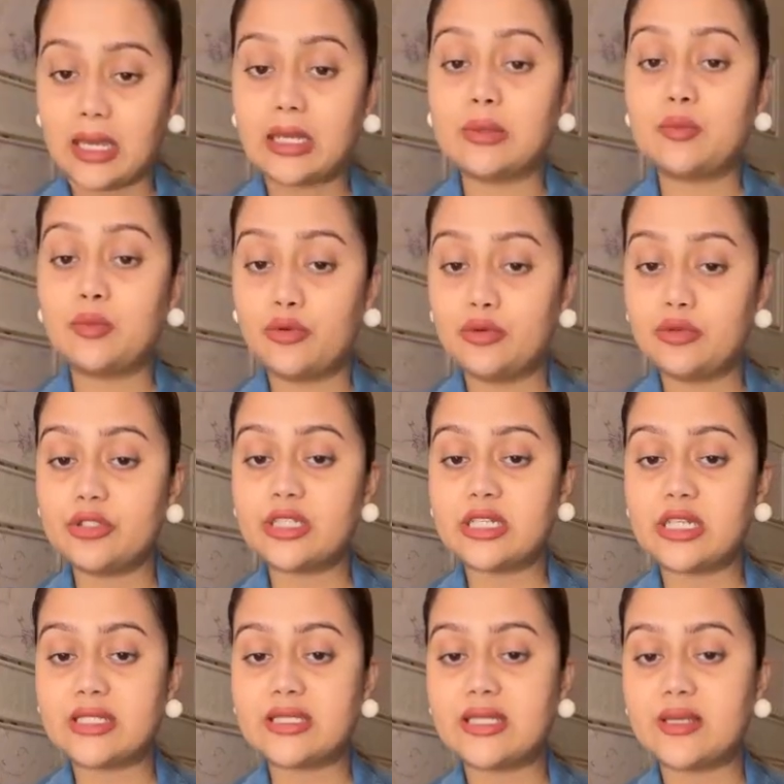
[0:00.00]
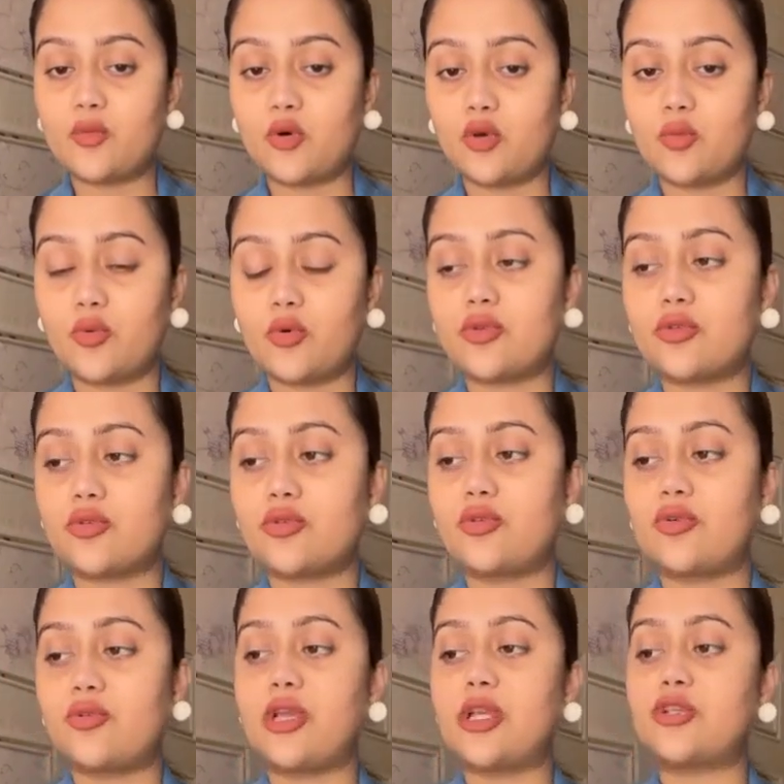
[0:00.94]
হ্যাঁ পুরো ডিটেলসই বলবো
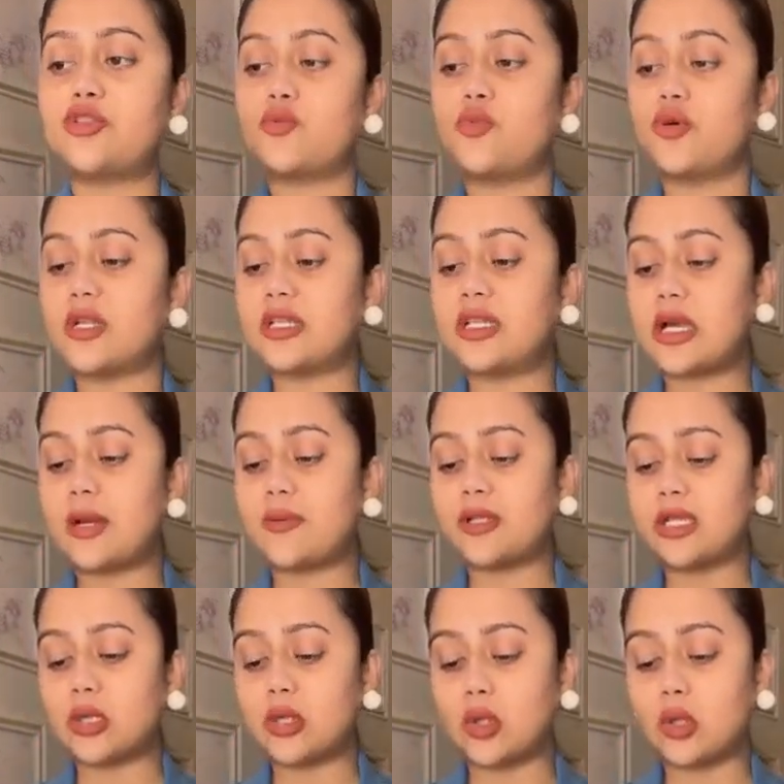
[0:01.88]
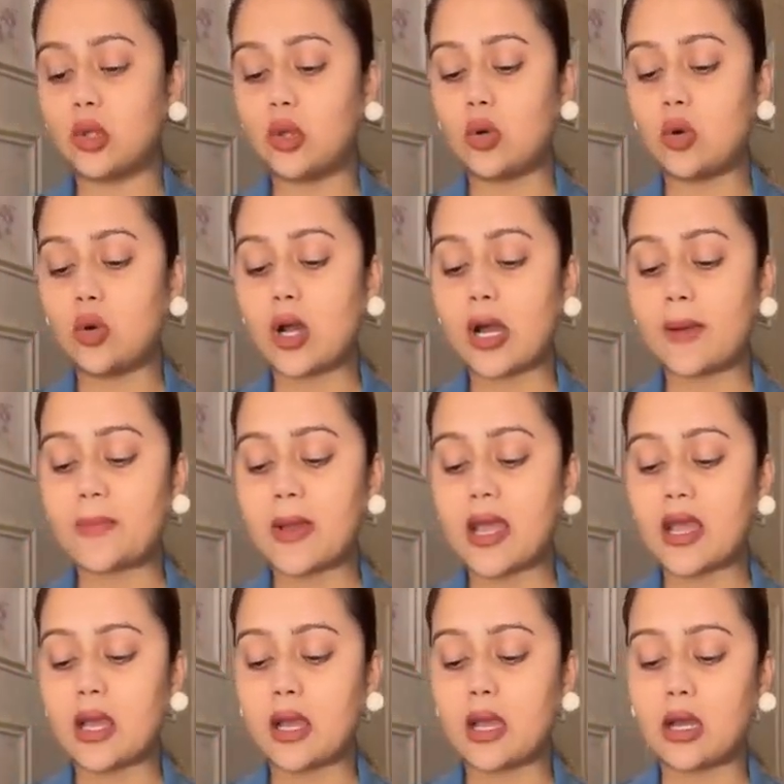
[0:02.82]
তো একটু বলে দিই আমাদের গ্লো আপ